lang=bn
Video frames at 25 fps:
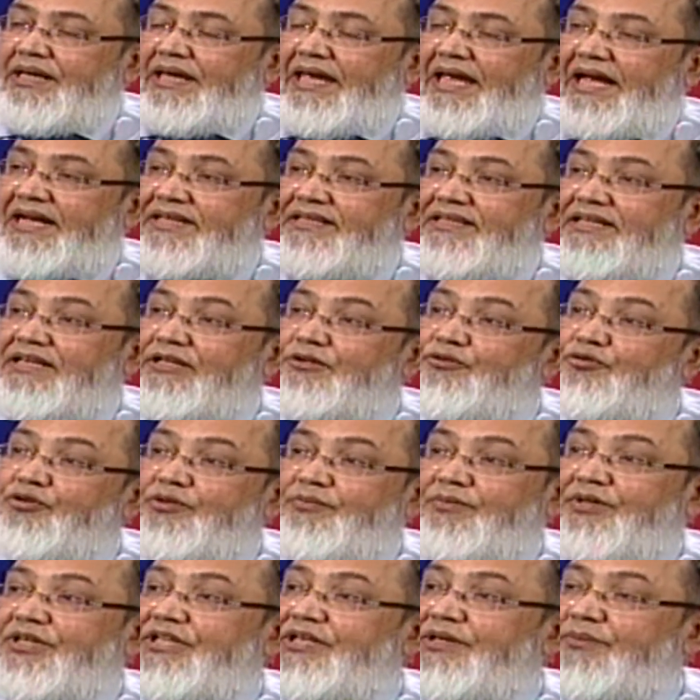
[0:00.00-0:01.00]
এক থেকে দুই
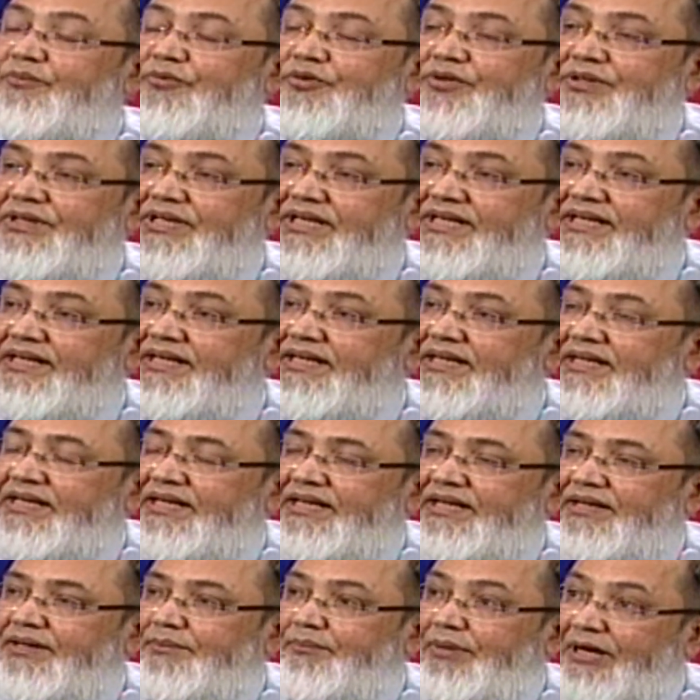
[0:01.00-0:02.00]
মিনিটের মধ্যে
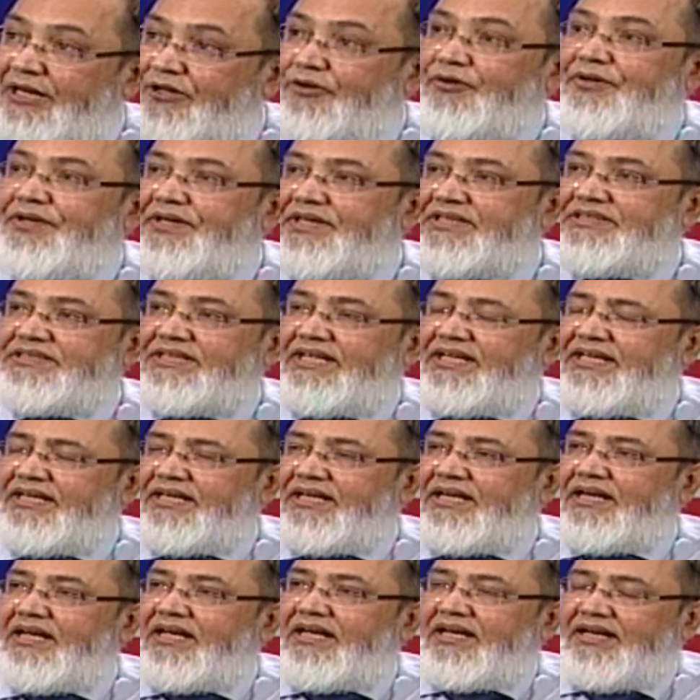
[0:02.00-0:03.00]
ভালো হয়ে যায়
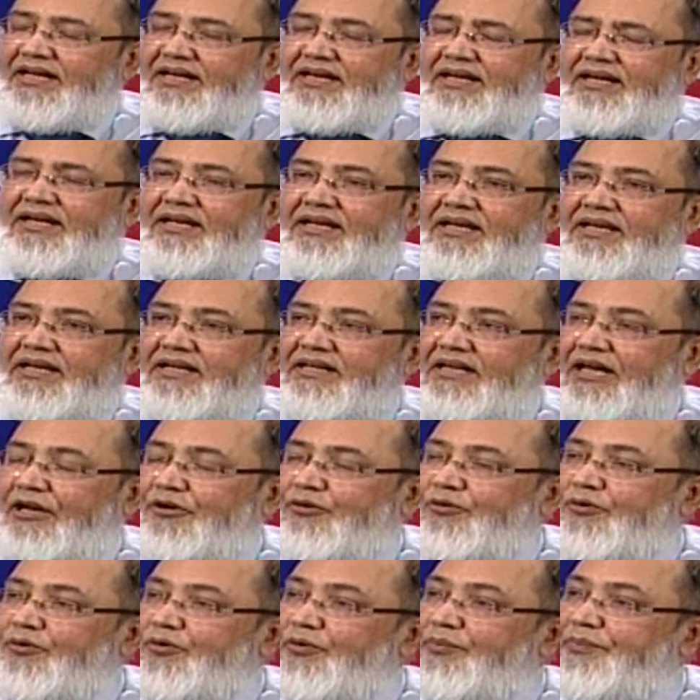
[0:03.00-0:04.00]
হ্যাঁ কারণ
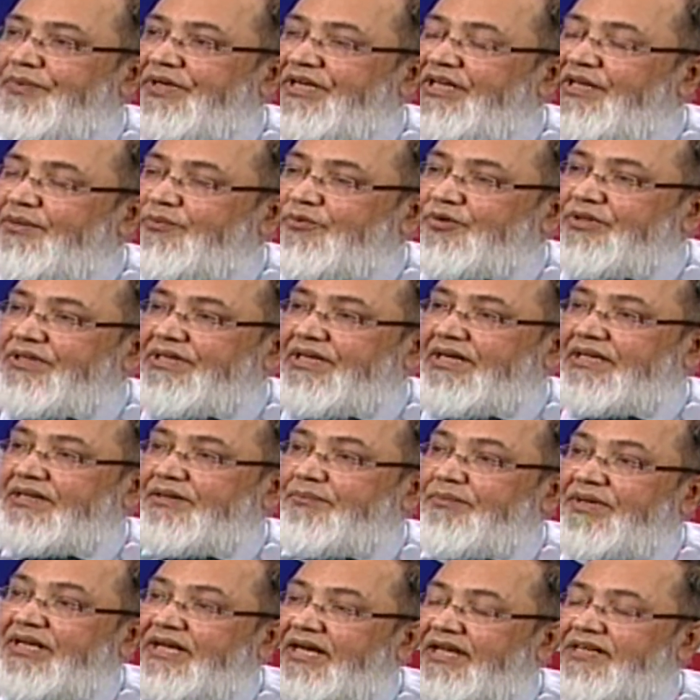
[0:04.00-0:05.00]
হলো ব্রেনের মধ্যে এক
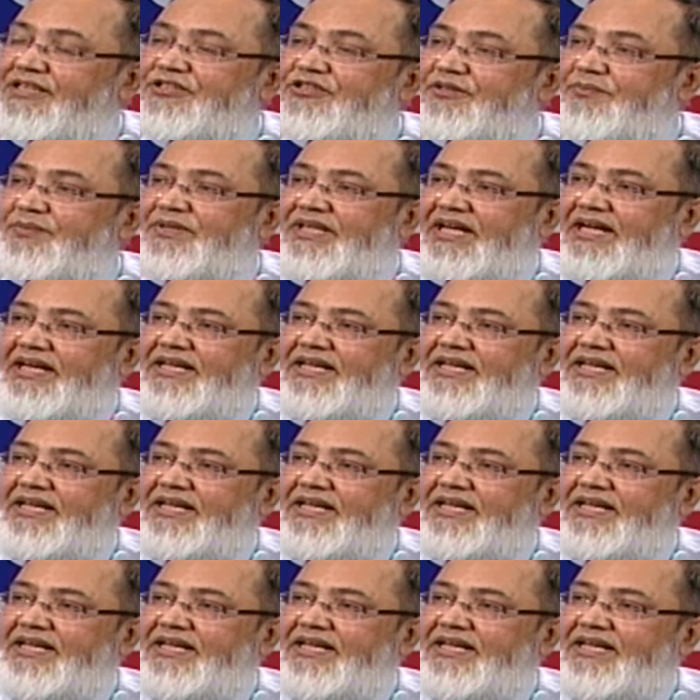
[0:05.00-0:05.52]
মেকানিজম থাকে